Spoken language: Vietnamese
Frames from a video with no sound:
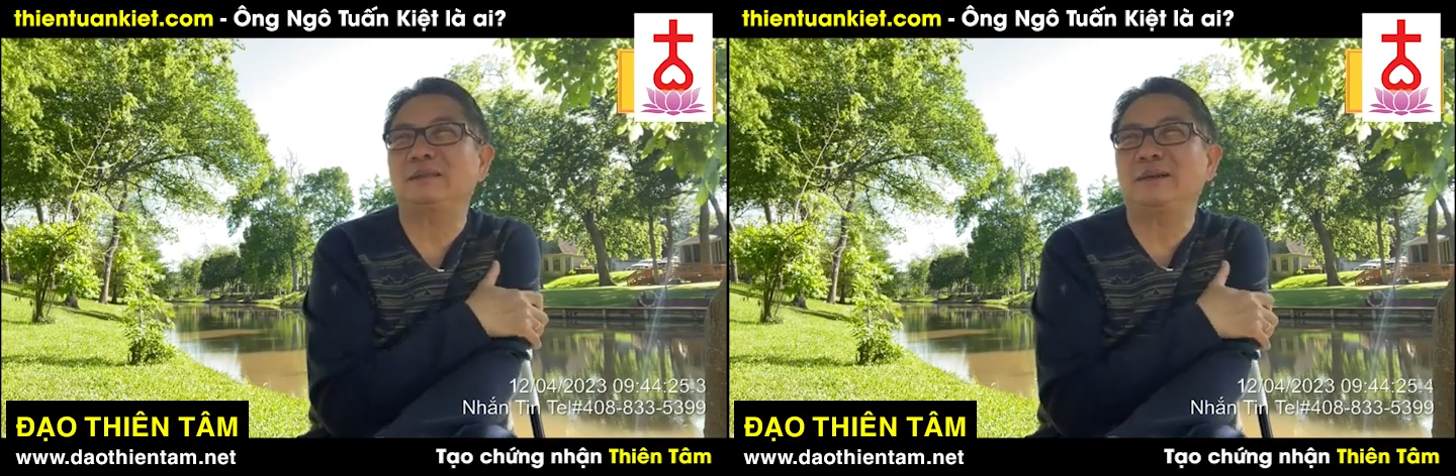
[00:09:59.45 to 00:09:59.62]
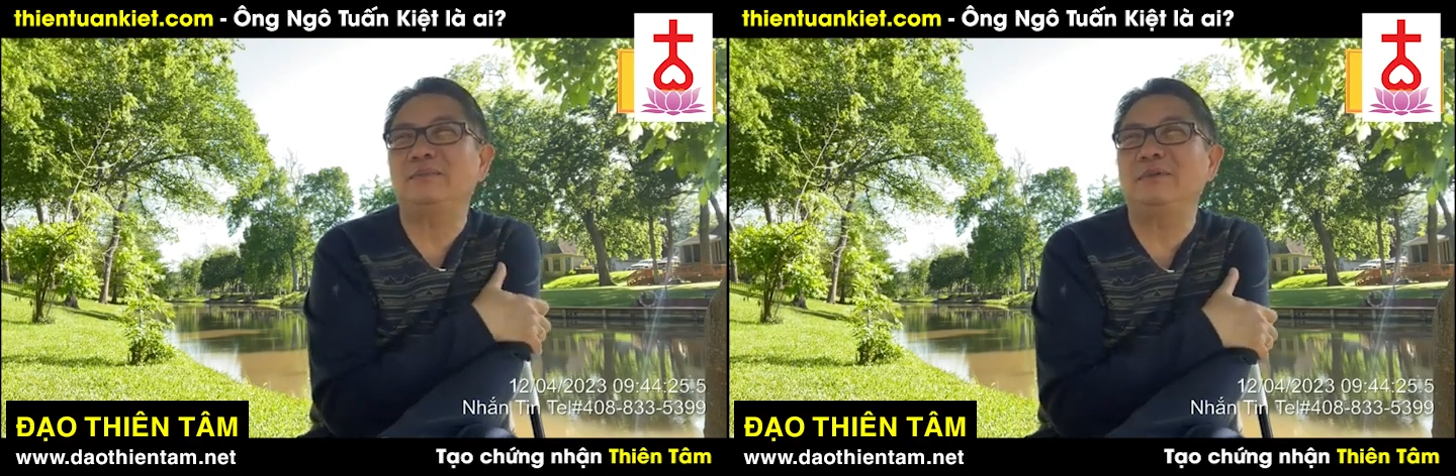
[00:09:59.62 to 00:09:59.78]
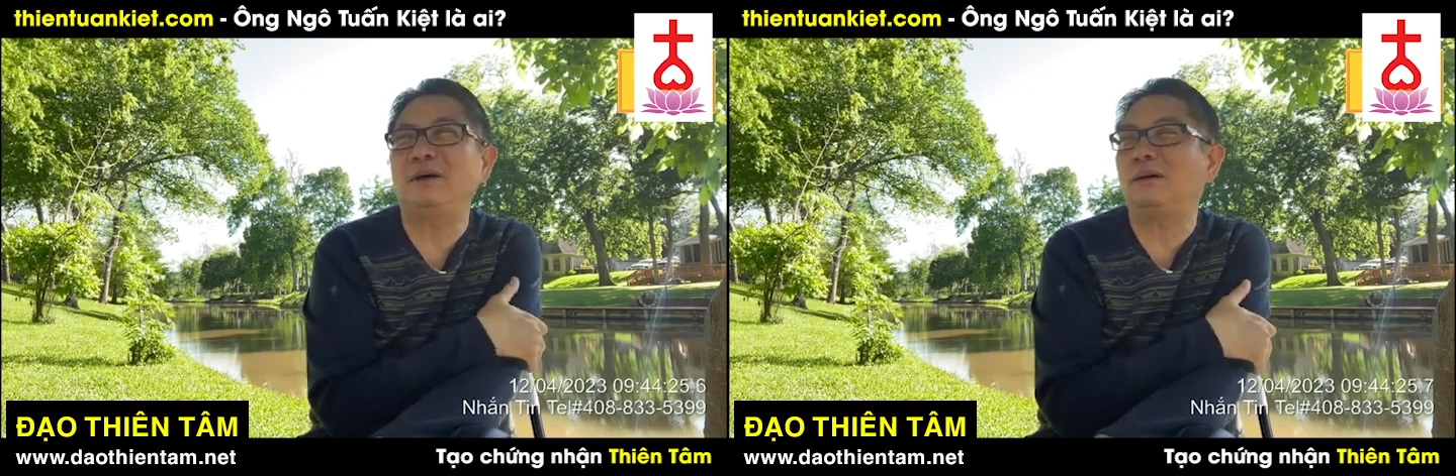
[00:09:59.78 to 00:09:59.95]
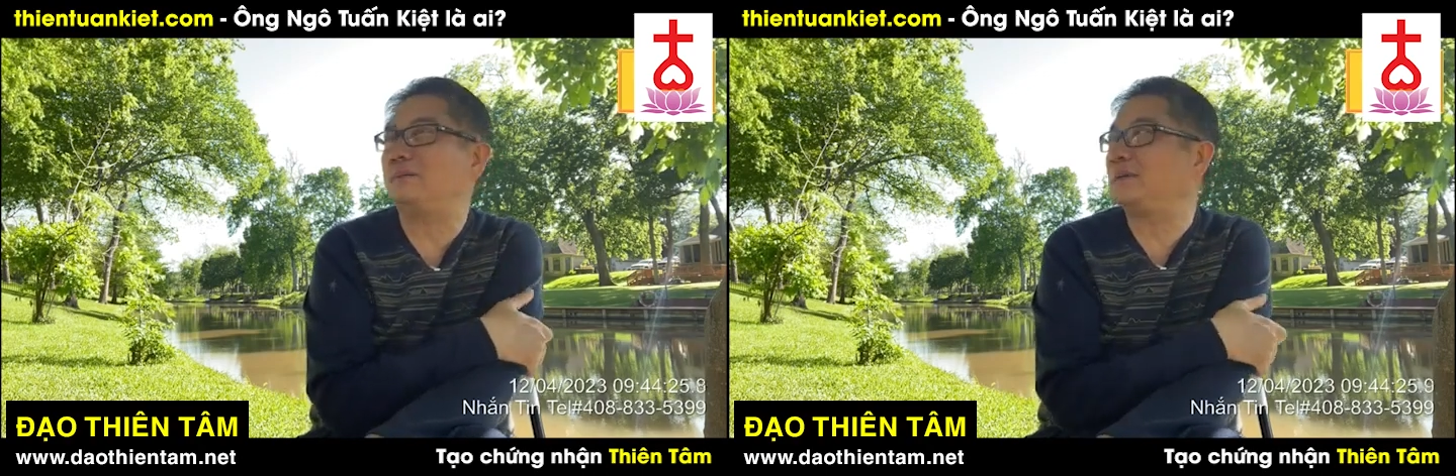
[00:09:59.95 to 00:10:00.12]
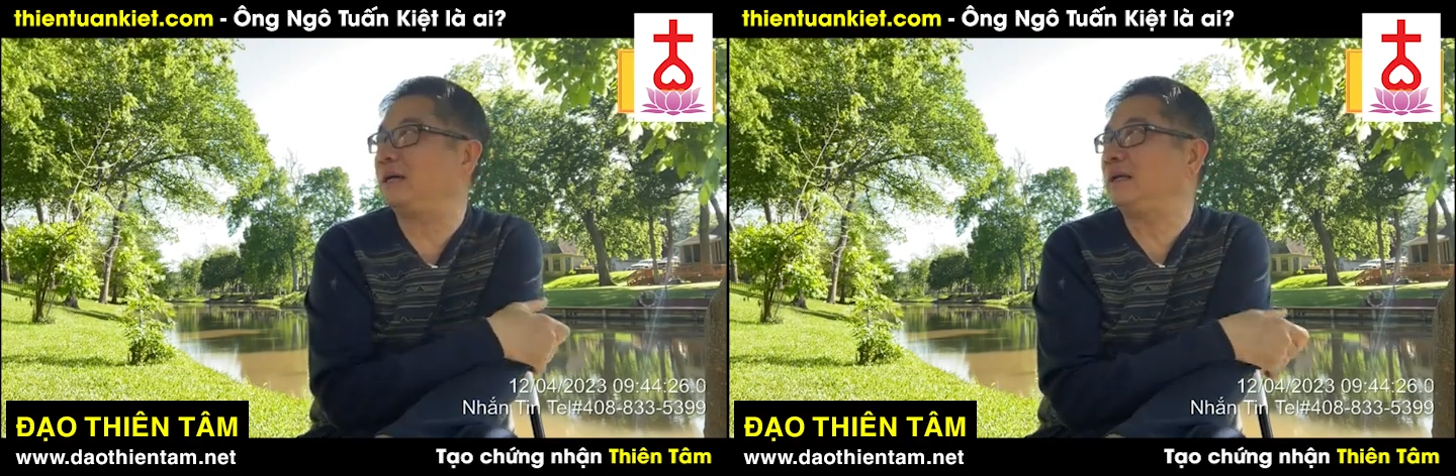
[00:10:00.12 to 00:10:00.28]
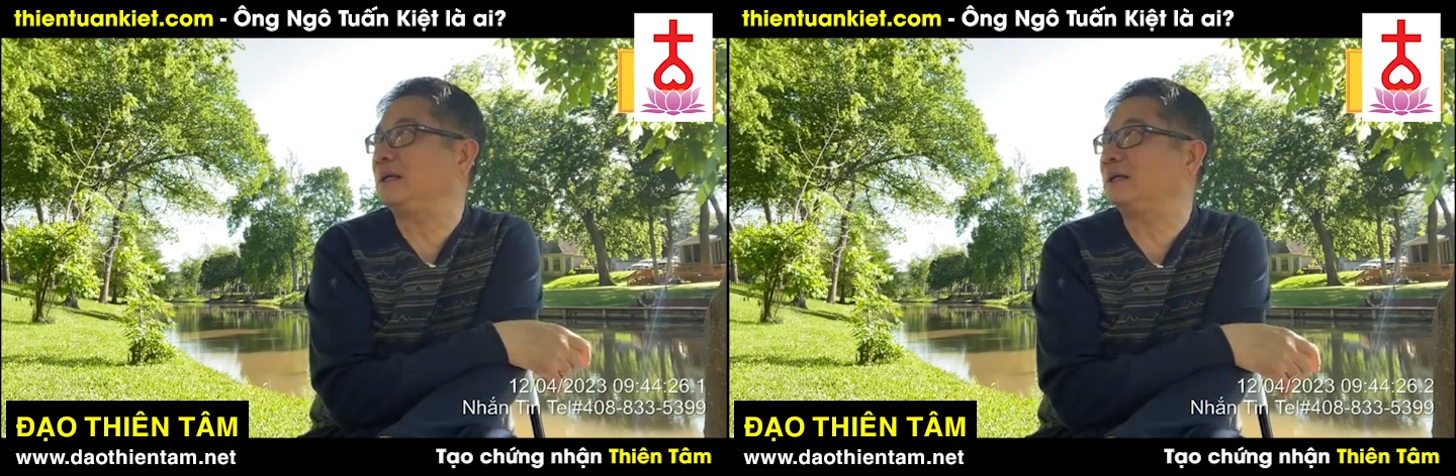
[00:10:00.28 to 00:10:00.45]
tâm hồn
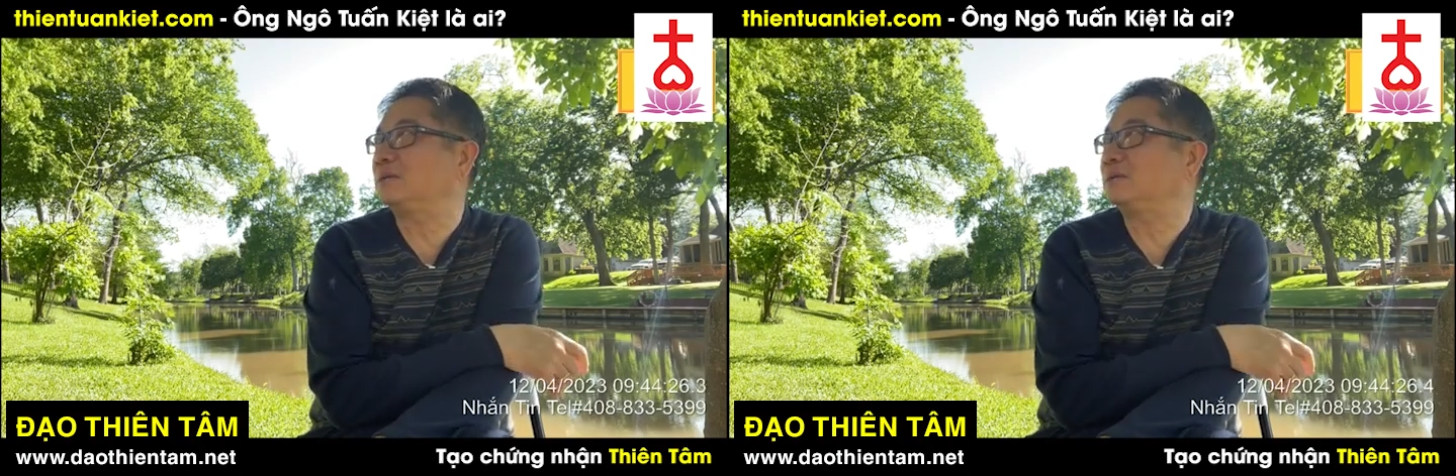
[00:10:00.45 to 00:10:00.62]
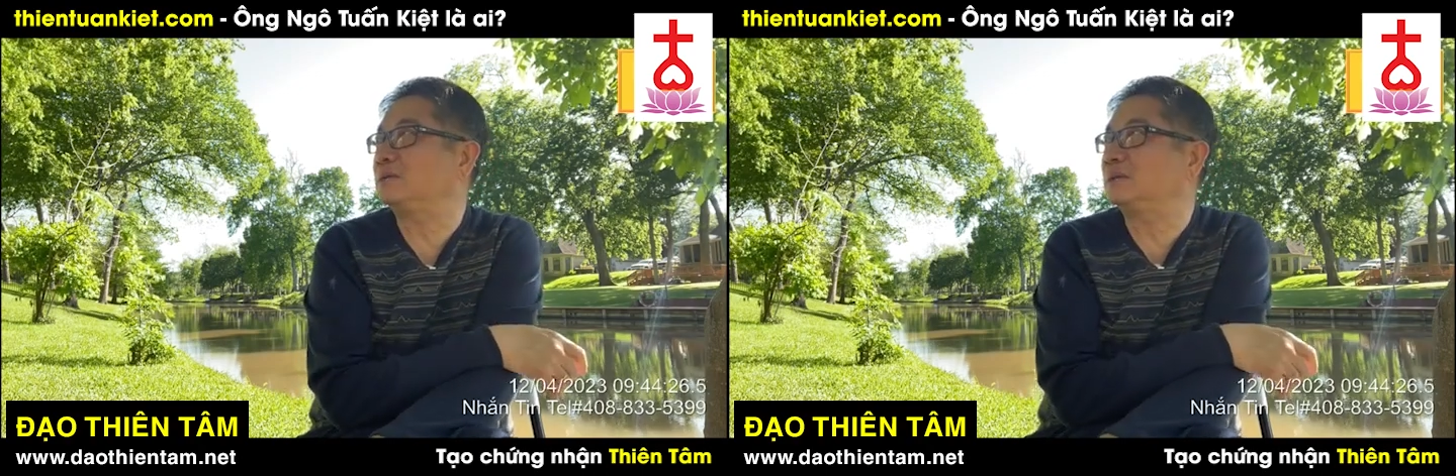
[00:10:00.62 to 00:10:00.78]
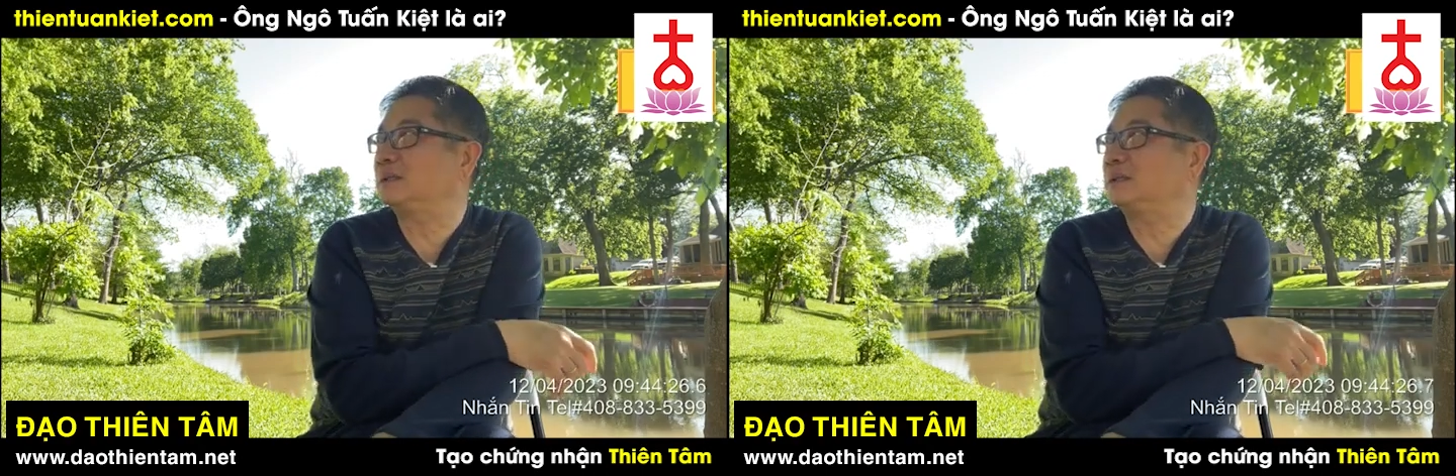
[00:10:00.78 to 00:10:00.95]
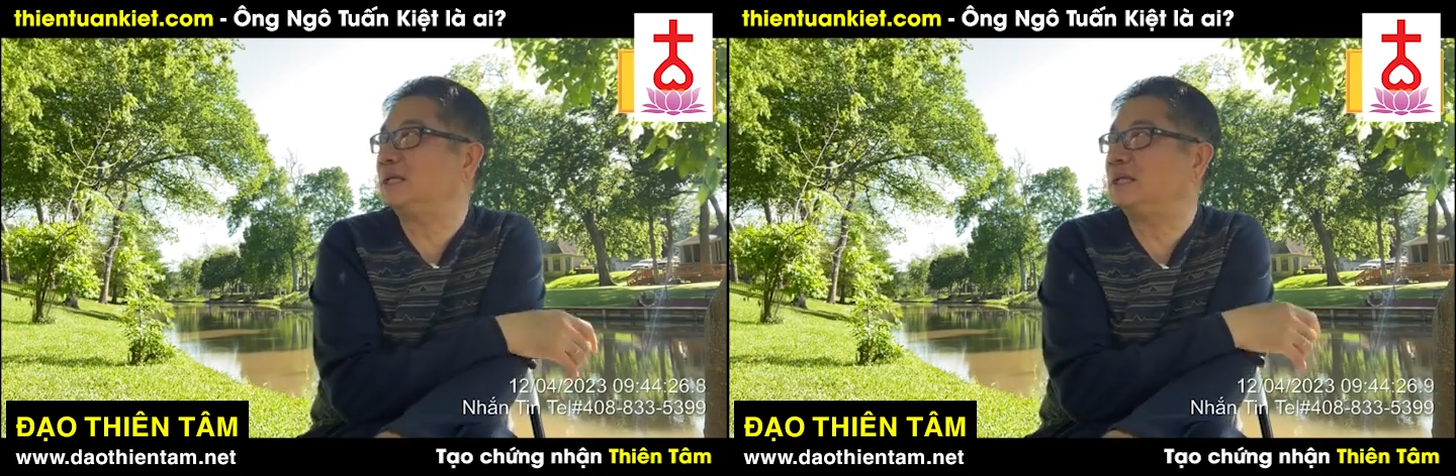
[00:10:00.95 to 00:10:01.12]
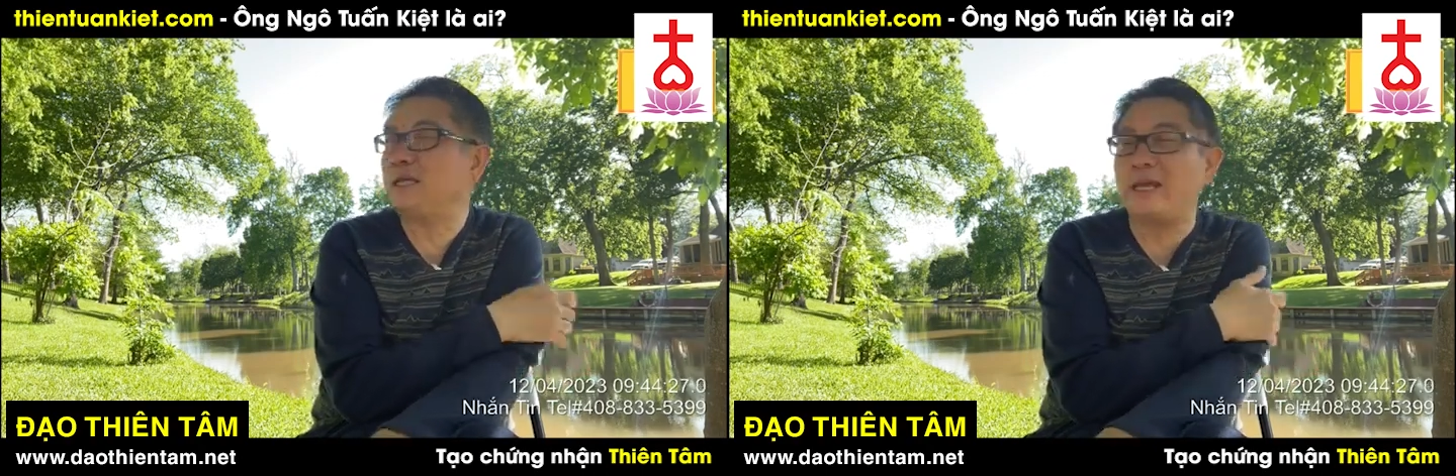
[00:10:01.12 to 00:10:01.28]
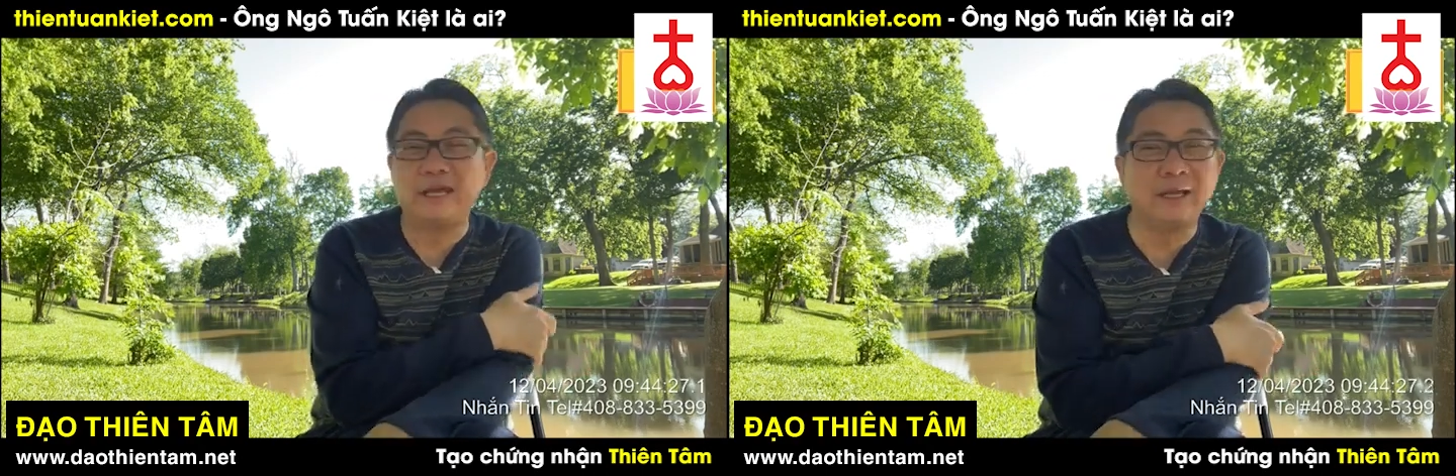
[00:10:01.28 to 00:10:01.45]
lại là xuất thế
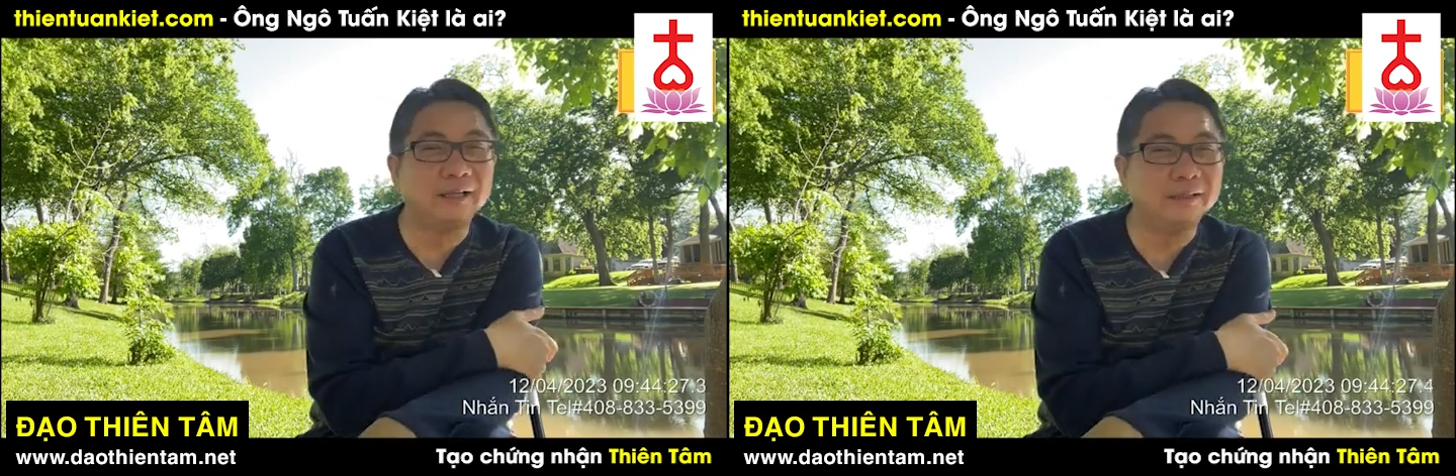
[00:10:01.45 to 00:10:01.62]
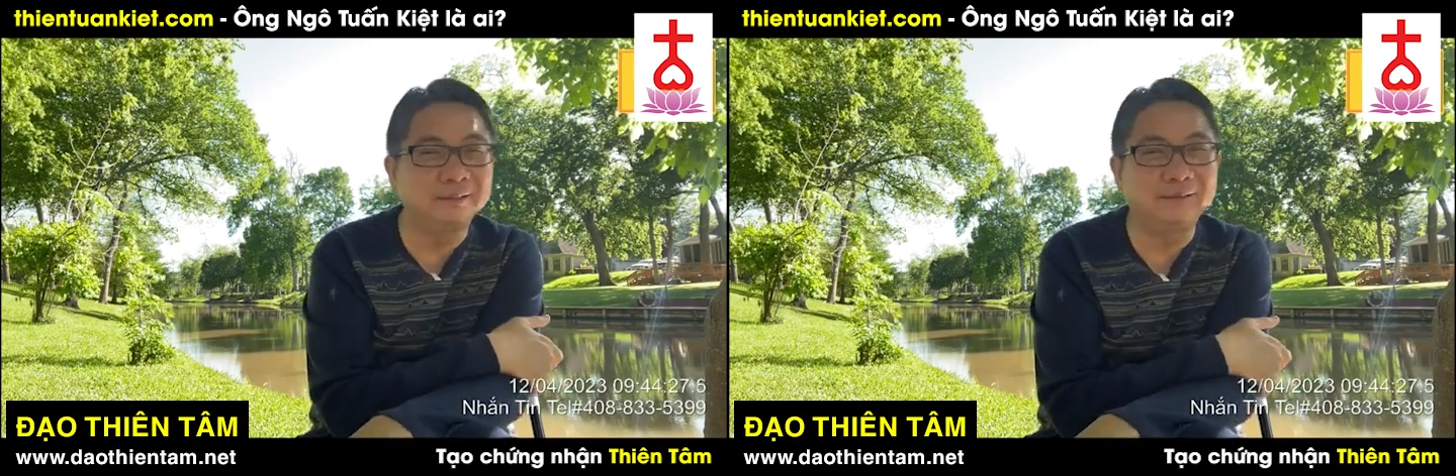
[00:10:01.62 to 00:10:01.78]
gian.